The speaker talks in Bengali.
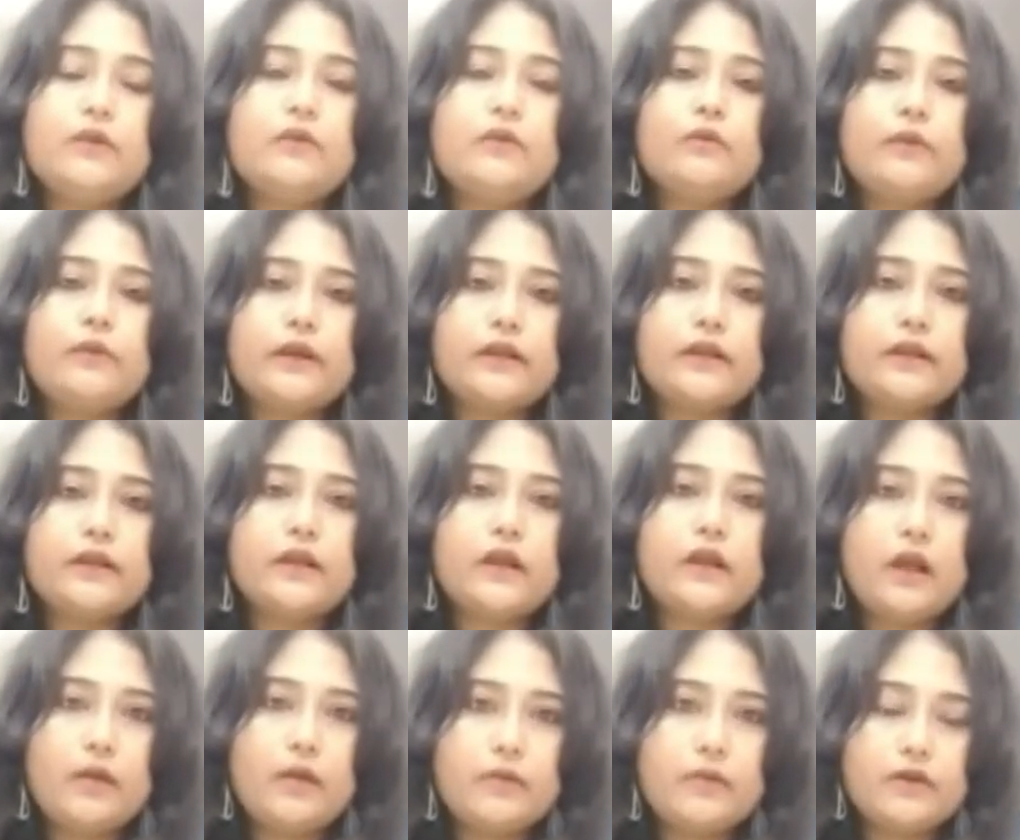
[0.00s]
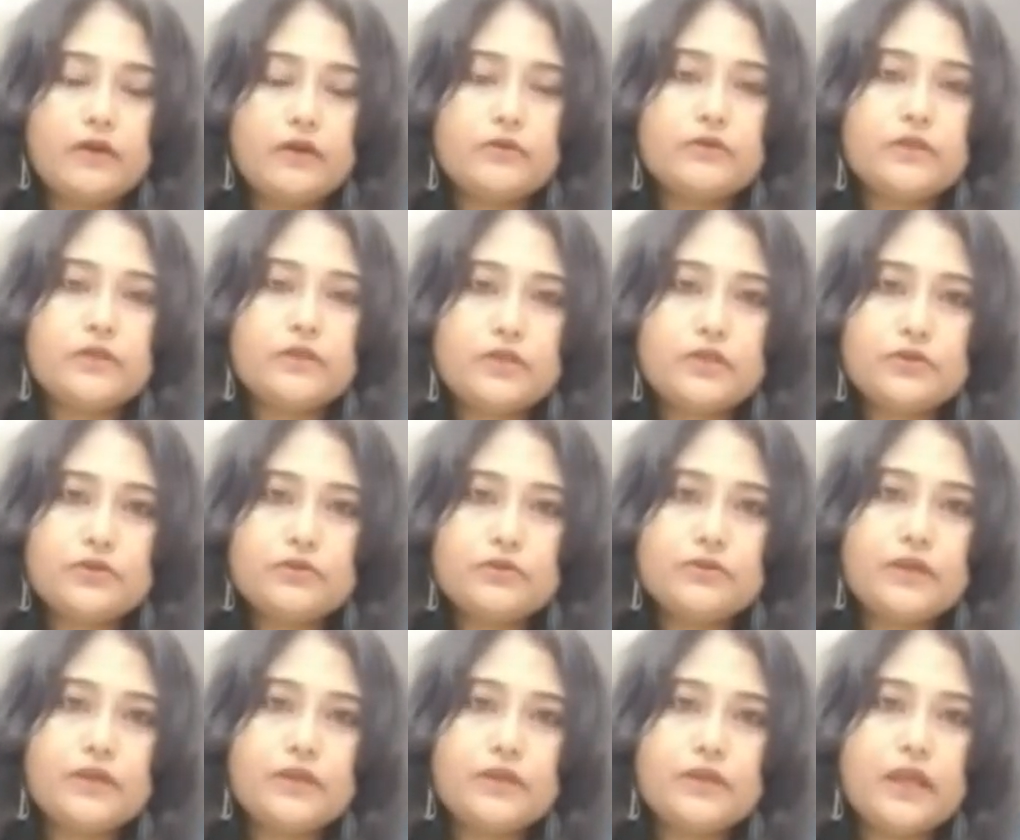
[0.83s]
খুব একটা ঘাবড়ানোর
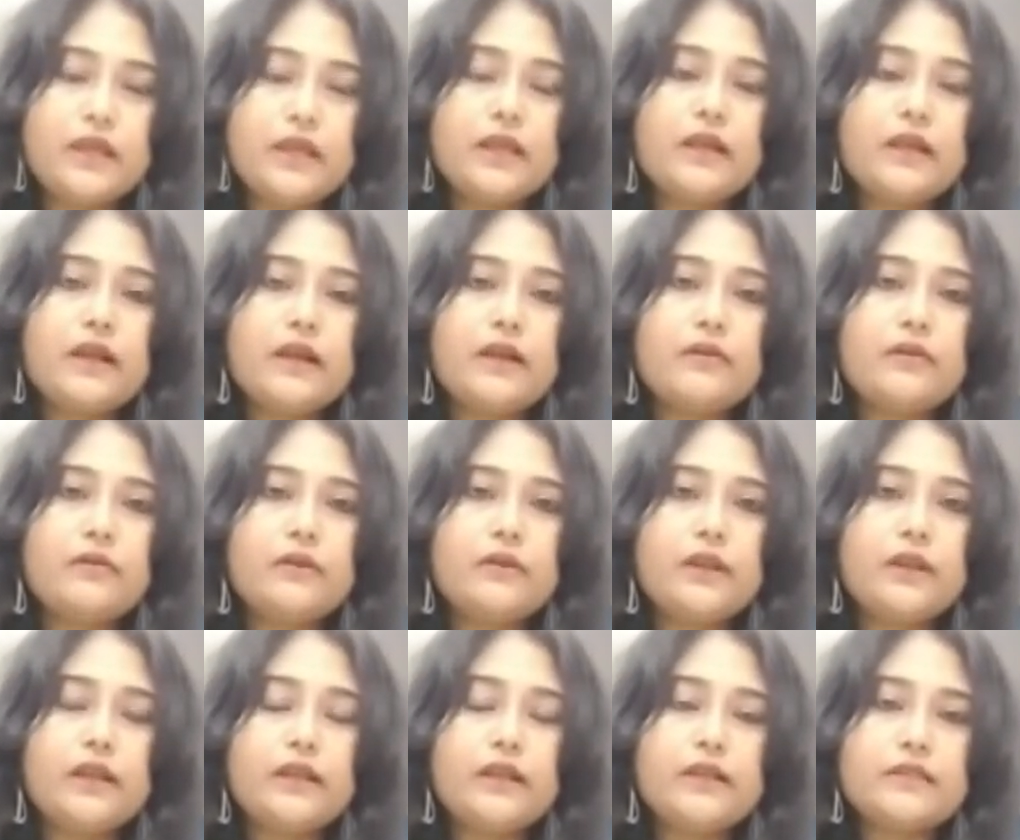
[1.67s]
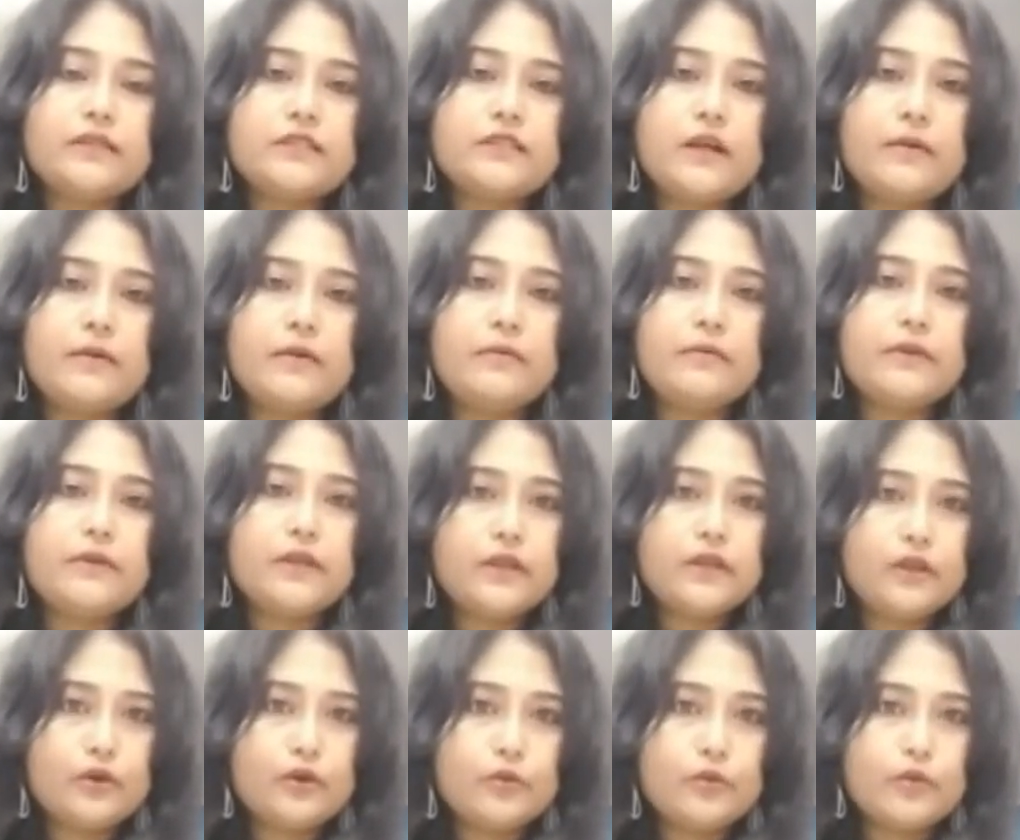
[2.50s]
কিছু নেই কারণ এটা
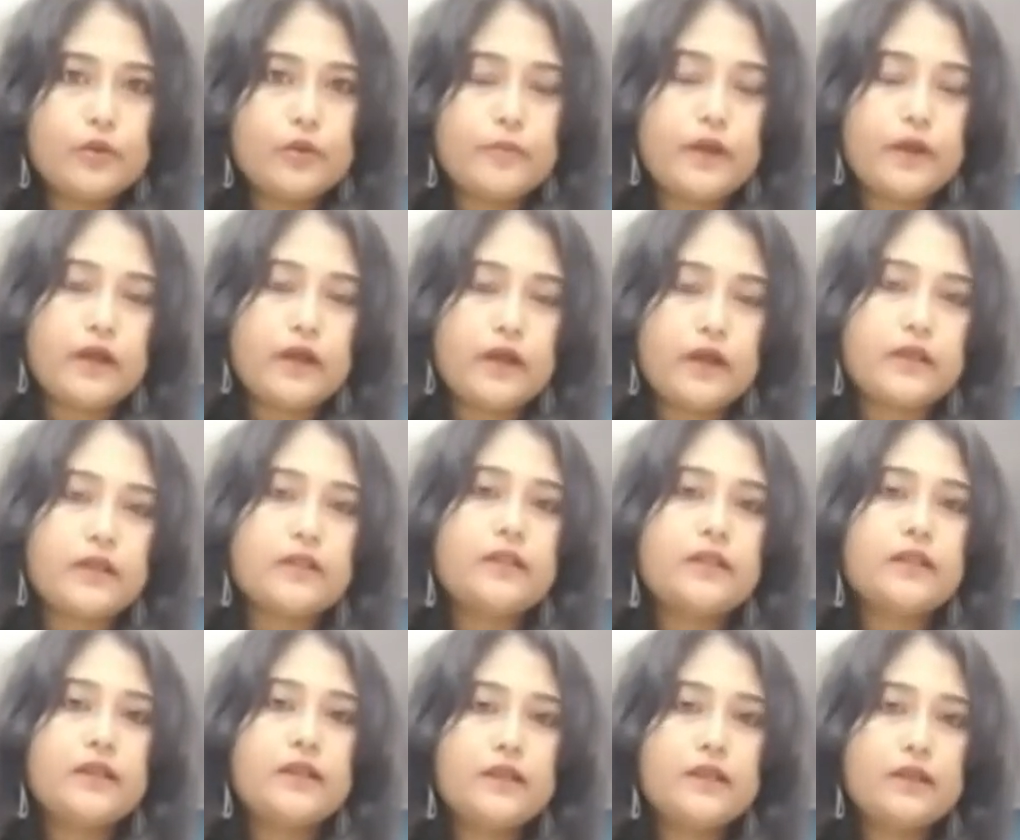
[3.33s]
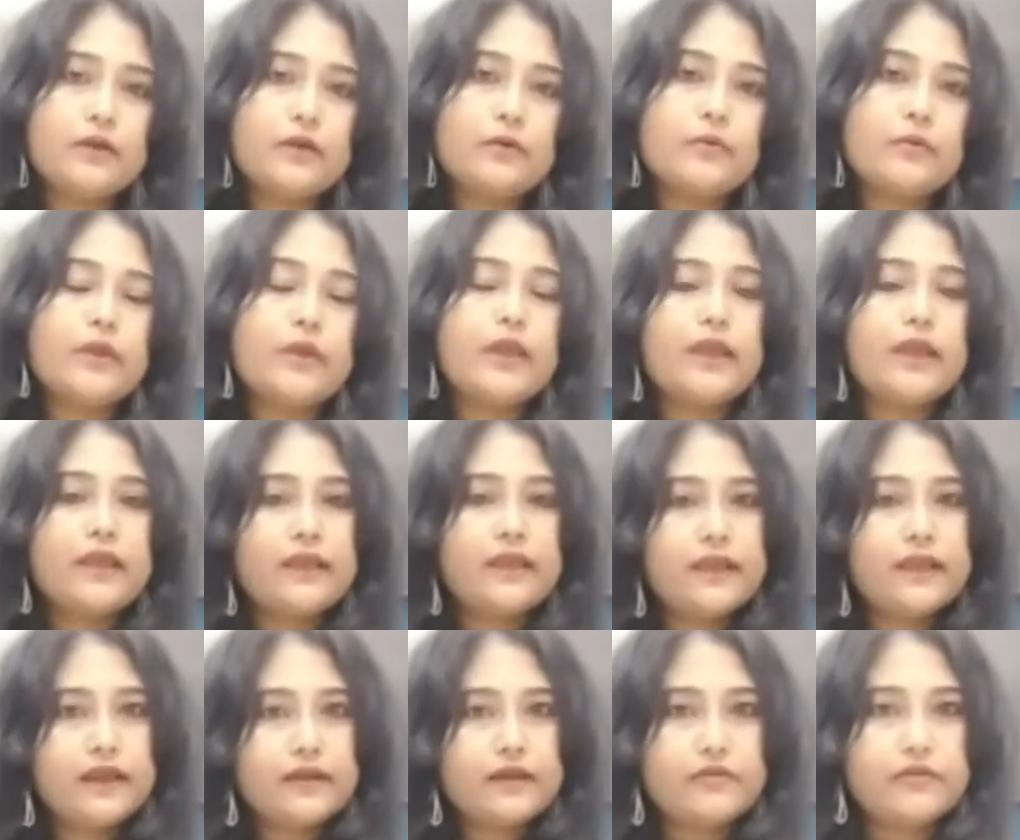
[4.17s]
স্বাভাবিক নিয়মে প্রাকৃতিক নিয়মে এই
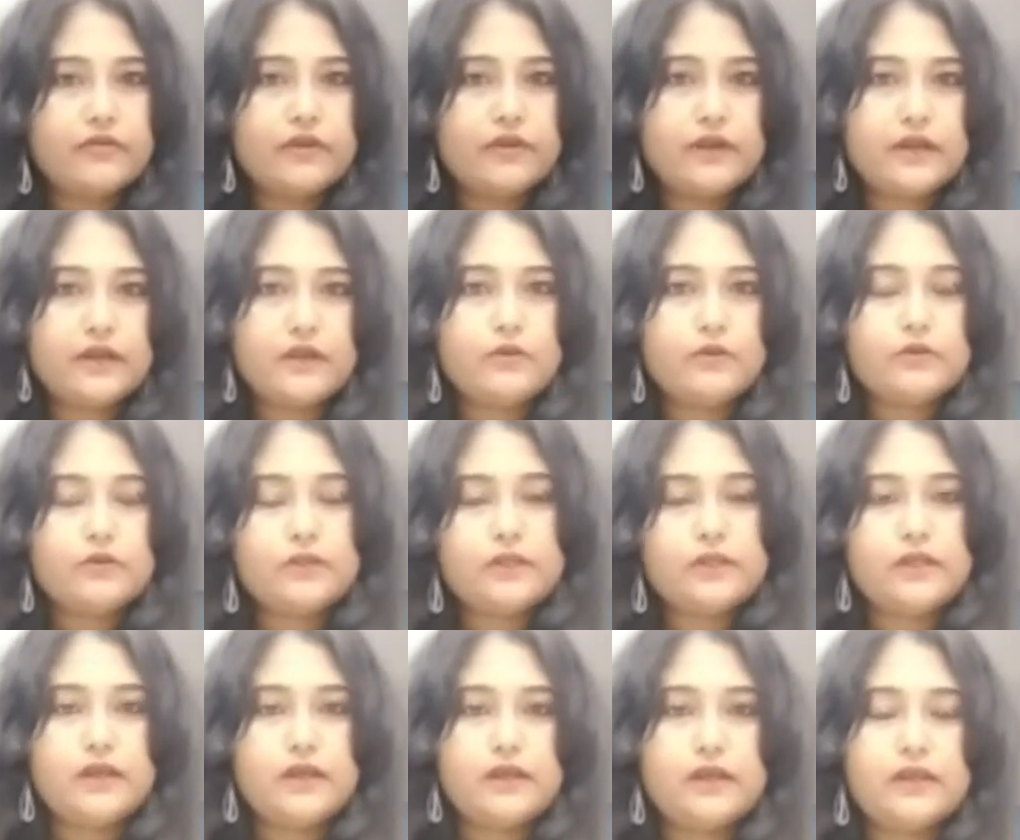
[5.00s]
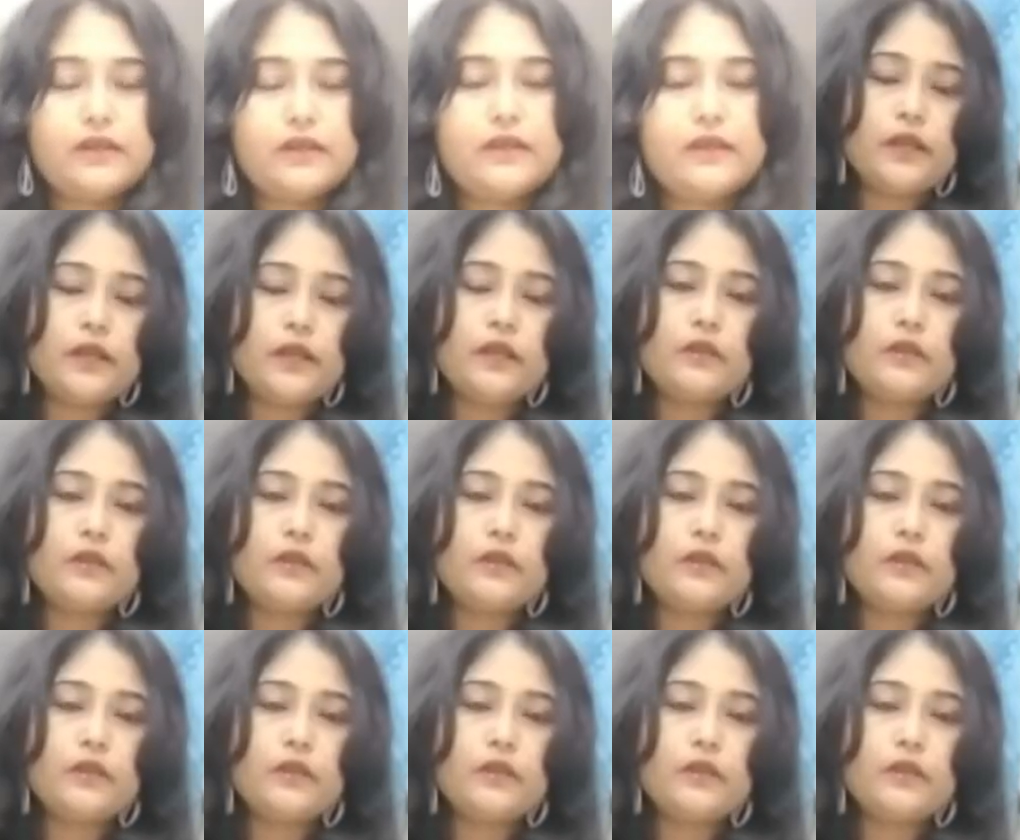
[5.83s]
হেয়ার ফলটা হতে থাকে